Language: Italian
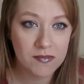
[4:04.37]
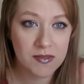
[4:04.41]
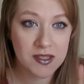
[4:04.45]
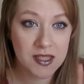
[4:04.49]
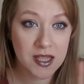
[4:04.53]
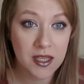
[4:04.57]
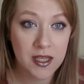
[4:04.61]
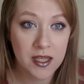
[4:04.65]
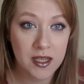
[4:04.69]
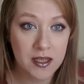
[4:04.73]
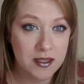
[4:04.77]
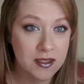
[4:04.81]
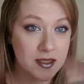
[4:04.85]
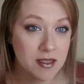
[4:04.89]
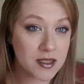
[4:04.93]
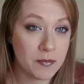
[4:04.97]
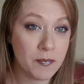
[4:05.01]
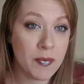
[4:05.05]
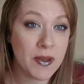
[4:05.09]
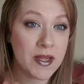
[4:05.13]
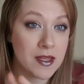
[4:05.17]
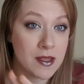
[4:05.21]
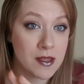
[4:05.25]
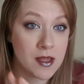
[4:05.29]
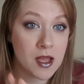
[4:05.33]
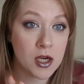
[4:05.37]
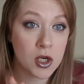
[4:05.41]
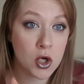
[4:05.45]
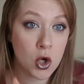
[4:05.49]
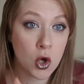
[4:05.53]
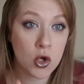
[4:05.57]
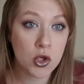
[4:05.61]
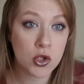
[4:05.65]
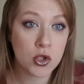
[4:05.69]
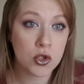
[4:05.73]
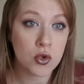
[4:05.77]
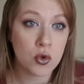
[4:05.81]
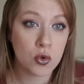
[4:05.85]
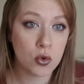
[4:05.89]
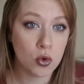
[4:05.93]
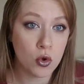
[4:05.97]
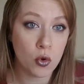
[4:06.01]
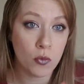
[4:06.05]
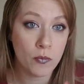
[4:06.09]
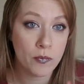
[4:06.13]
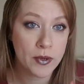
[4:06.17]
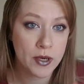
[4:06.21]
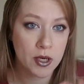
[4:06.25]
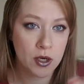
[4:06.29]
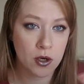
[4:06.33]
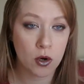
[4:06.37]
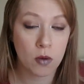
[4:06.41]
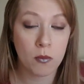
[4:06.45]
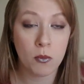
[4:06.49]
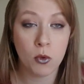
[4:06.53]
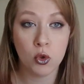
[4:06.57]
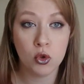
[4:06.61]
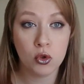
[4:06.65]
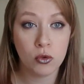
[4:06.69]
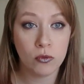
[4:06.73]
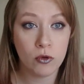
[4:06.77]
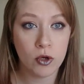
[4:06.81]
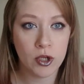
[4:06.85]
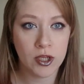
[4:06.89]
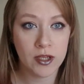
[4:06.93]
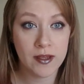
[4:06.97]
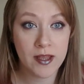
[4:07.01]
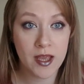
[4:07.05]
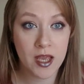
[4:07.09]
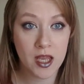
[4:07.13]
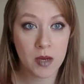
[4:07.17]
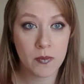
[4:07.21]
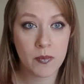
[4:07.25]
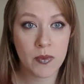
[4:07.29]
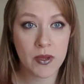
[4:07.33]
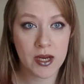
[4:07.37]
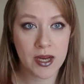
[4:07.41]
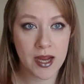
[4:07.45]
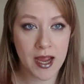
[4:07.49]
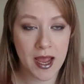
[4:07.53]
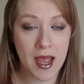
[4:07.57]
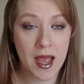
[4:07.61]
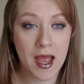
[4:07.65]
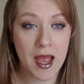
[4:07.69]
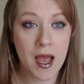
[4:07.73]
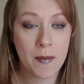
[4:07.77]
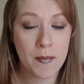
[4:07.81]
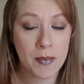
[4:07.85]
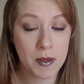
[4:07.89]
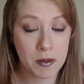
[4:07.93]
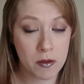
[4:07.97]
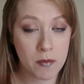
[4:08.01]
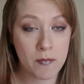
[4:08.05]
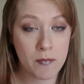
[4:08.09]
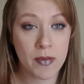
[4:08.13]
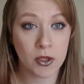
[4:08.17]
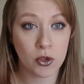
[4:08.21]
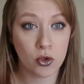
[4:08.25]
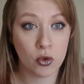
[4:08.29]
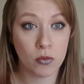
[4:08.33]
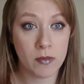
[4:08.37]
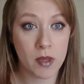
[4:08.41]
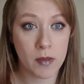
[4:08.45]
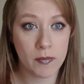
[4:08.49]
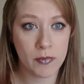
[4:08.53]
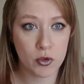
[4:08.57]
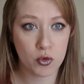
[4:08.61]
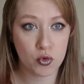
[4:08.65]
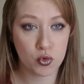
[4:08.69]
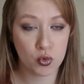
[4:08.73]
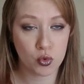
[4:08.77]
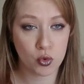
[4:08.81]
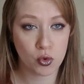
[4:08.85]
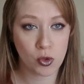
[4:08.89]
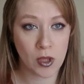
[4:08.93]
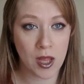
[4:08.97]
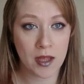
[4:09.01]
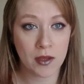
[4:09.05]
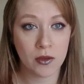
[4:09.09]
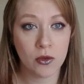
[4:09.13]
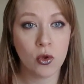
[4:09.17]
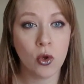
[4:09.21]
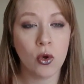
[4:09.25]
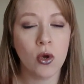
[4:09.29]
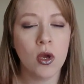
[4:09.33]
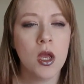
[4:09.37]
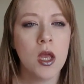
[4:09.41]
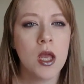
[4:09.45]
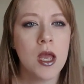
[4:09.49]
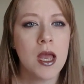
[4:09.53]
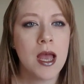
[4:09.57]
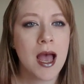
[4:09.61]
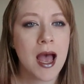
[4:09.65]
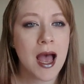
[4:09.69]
se dipende dal costo lo comprerò molto volentieri perché a primo impatto mi è piaciuto tanto